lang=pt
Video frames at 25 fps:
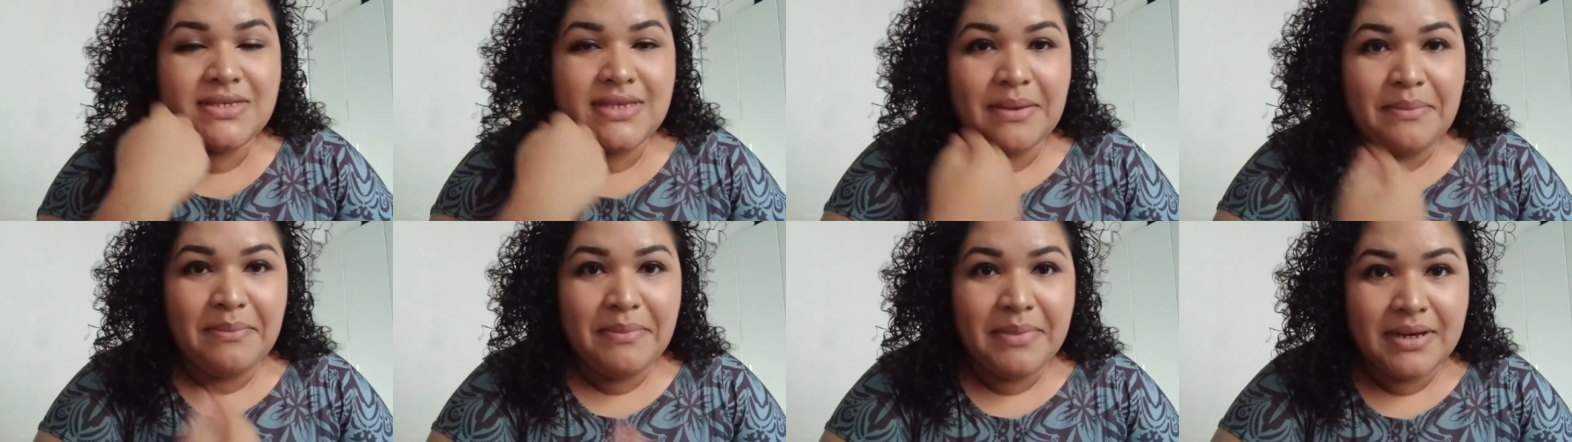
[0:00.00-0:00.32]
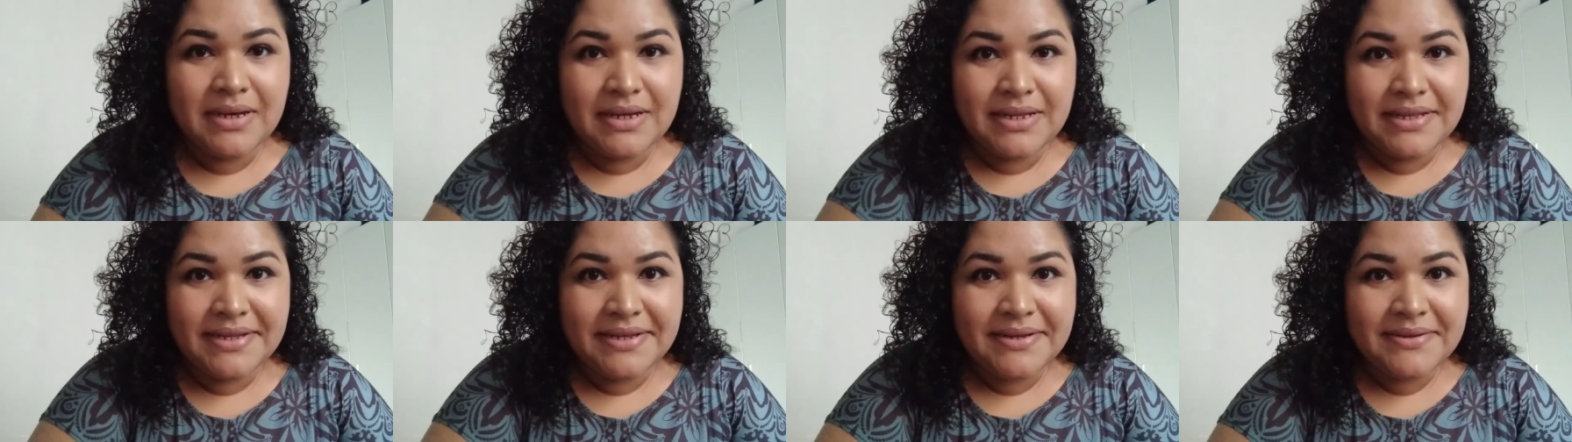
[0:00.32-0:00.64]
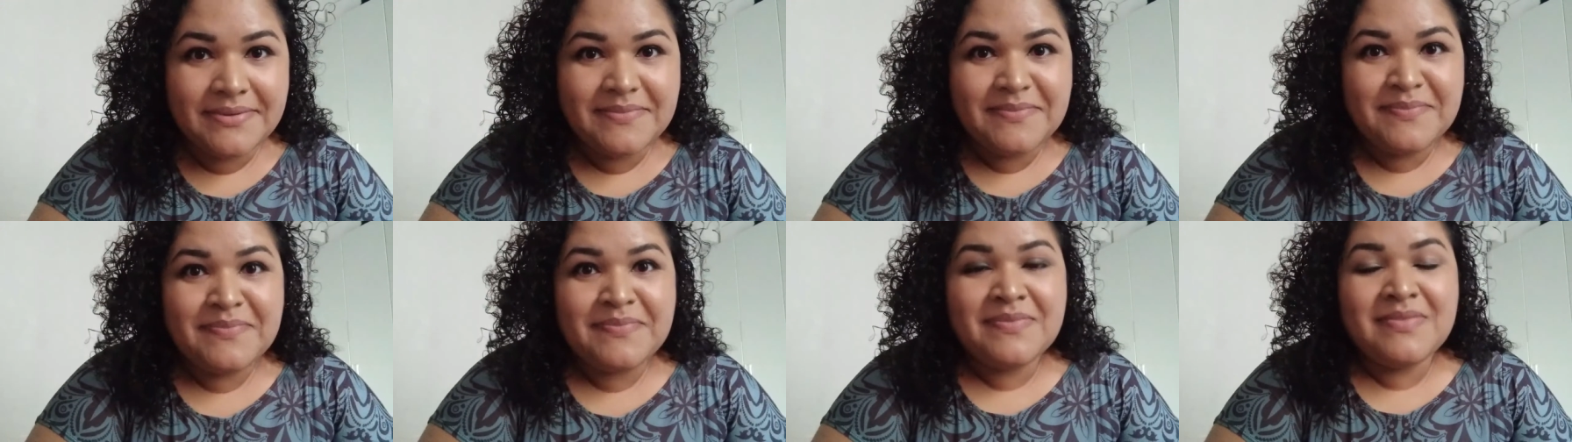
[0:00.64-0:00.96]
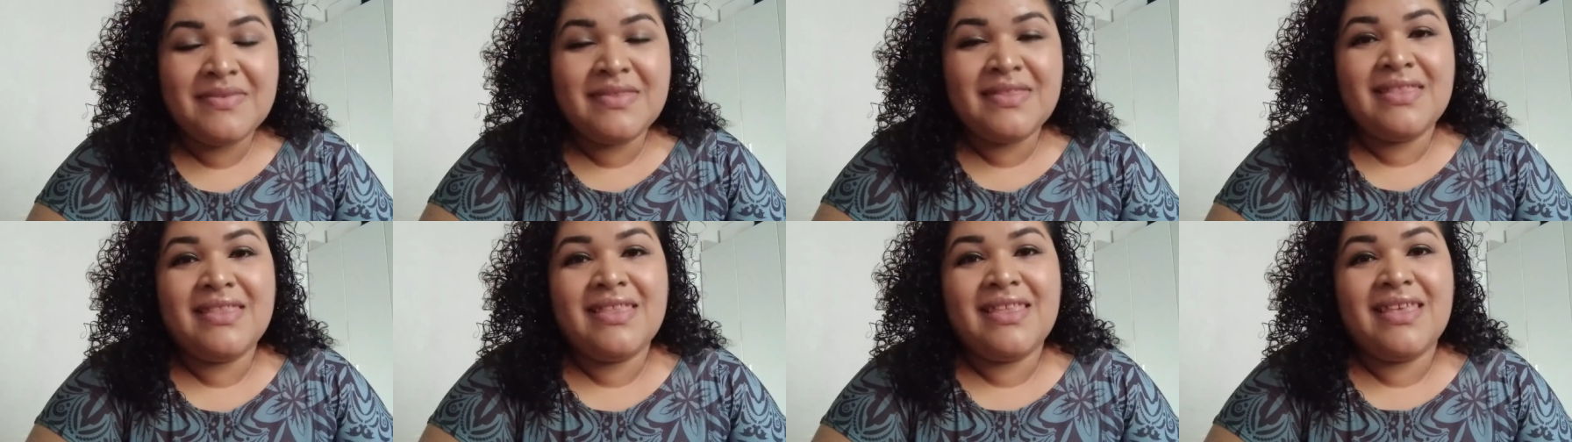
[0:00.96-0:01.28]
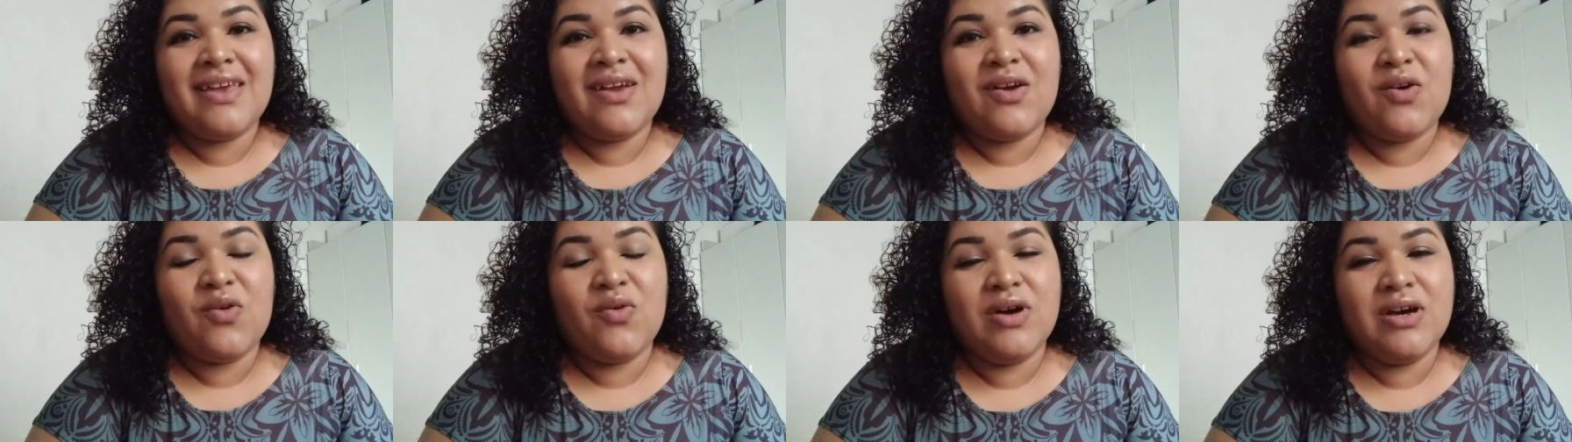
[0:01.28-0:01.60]
semana
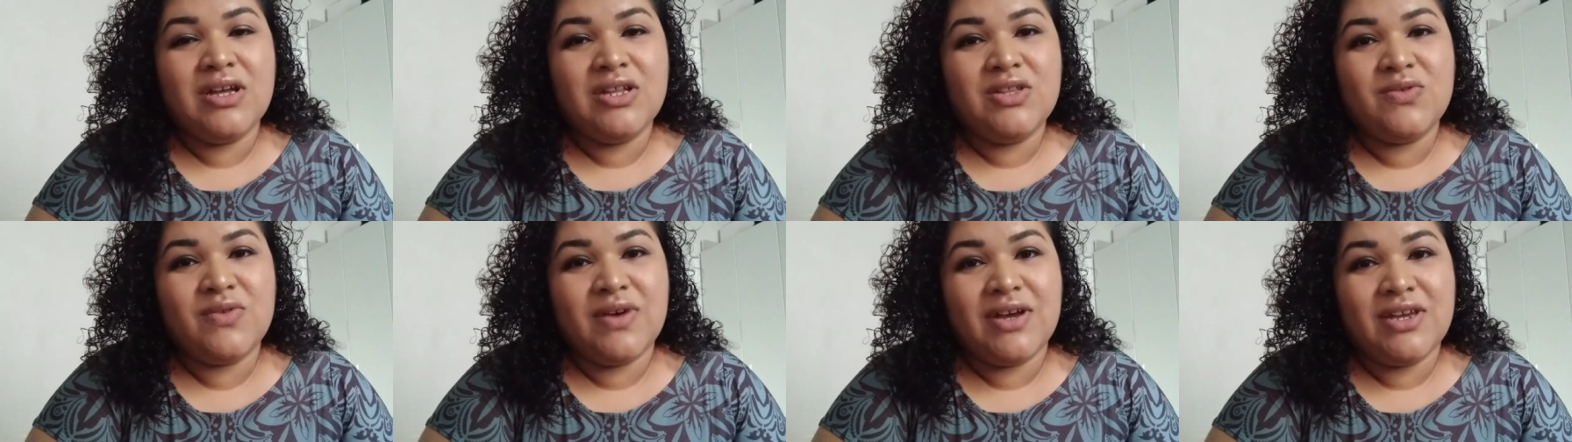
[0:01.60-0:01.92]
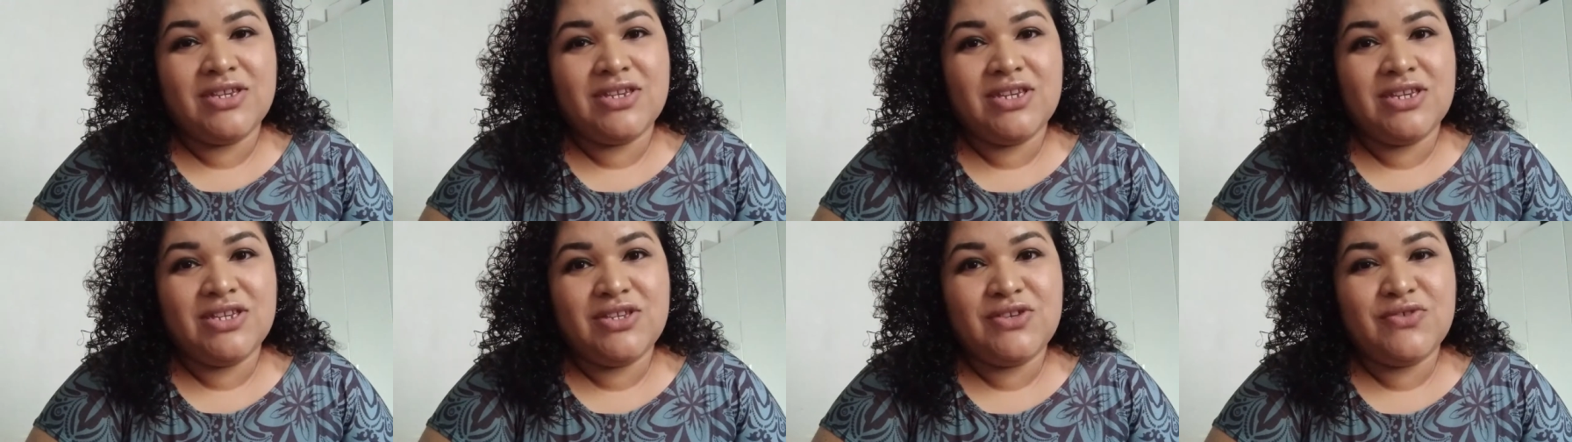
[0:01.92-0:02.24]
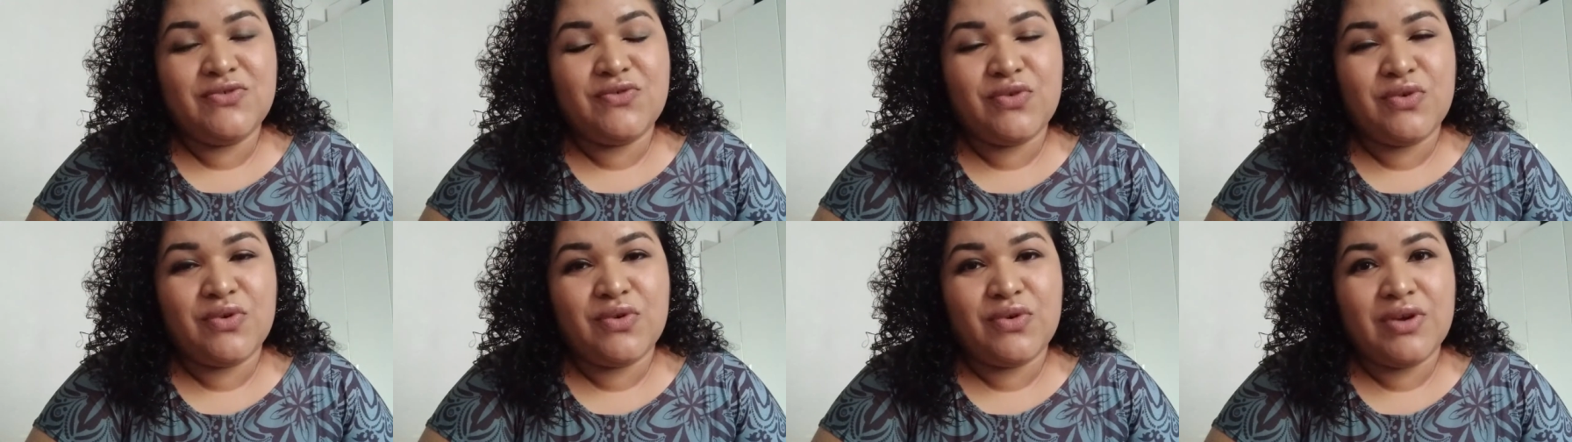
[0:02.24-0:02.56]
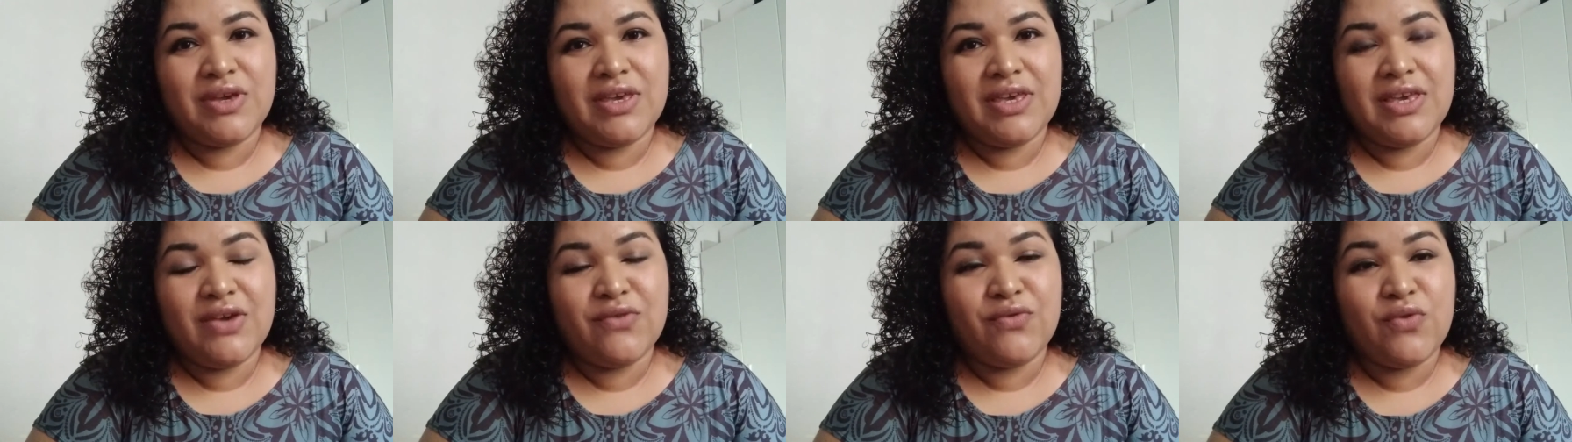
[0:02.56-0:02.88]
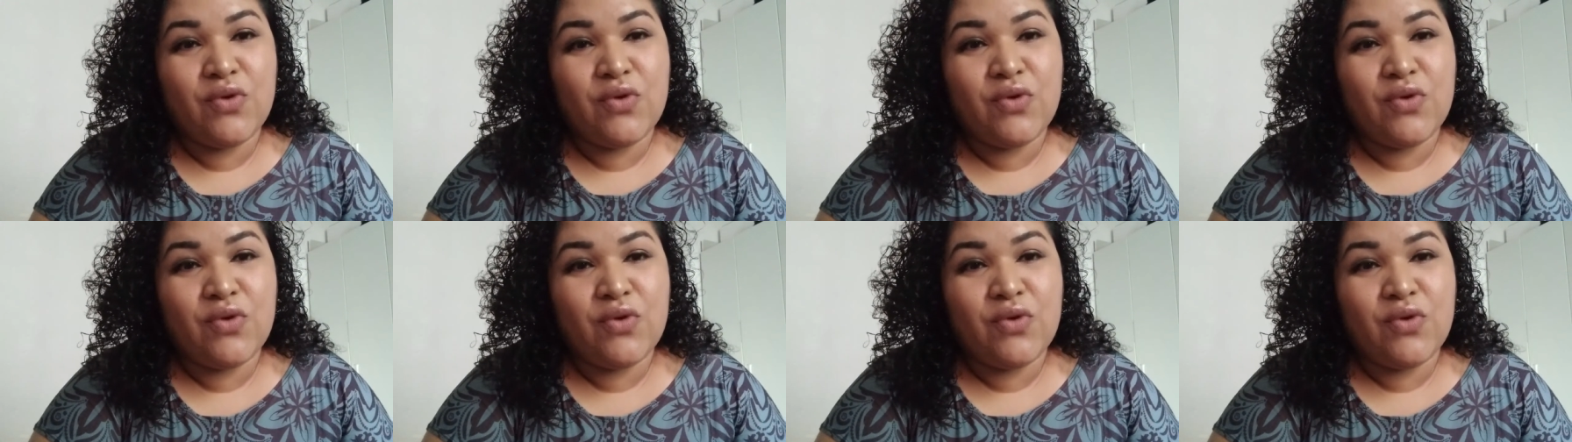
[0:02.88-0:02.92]
quando a gente foi.